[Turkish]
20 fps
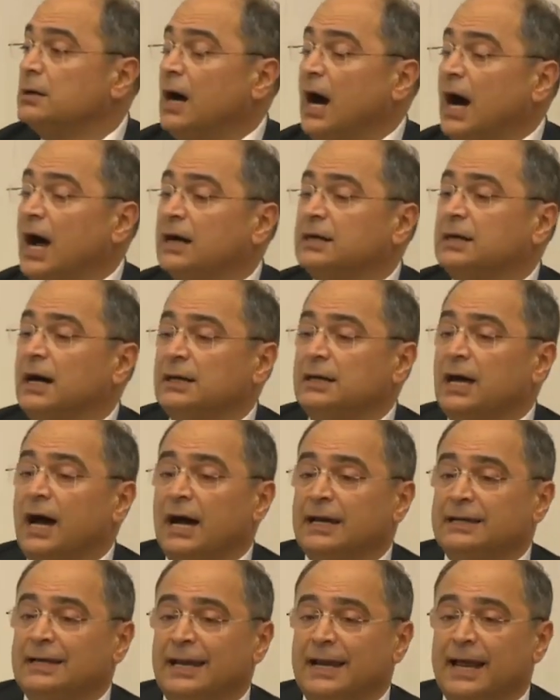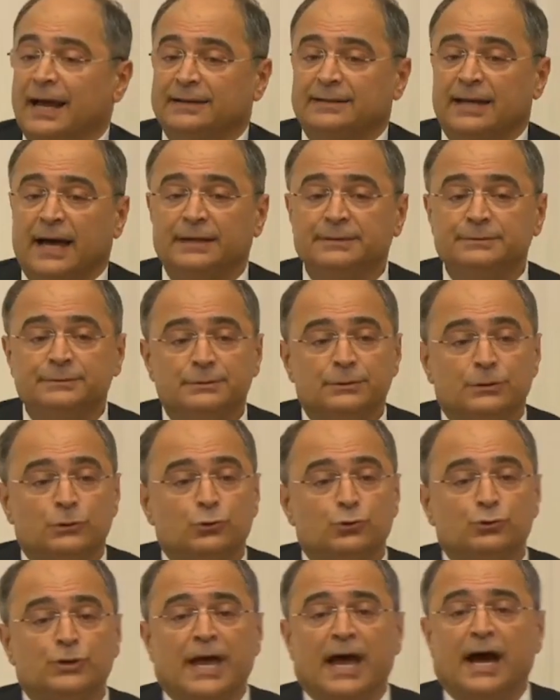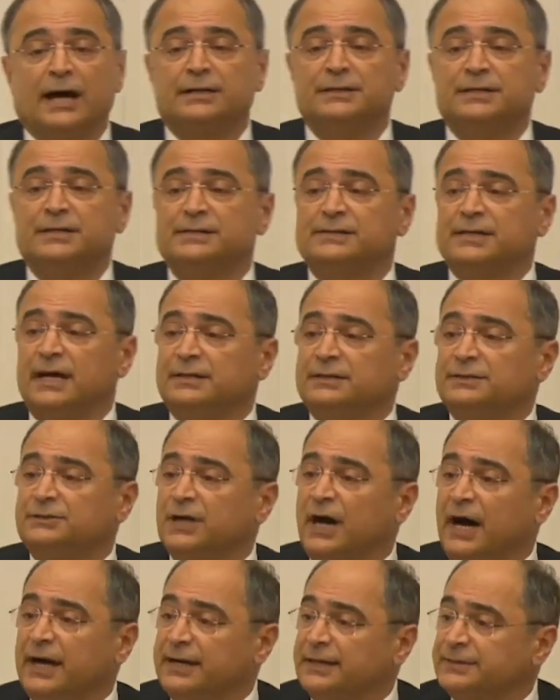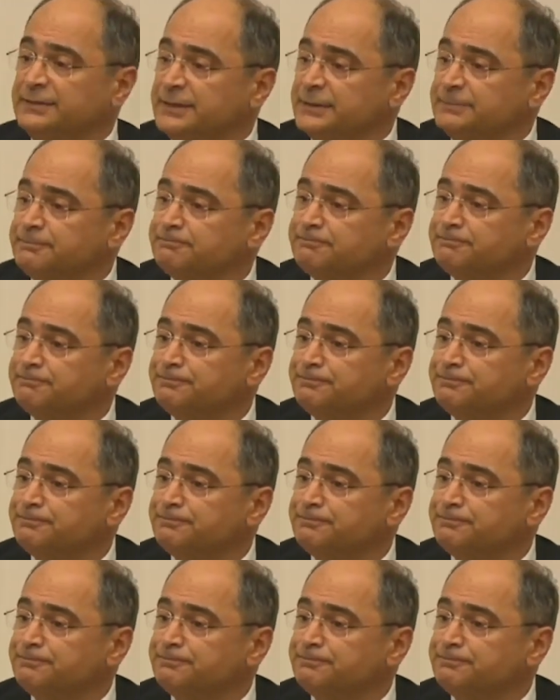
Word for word: KHK'lı ailelerden yüze yakın insan intihar etti.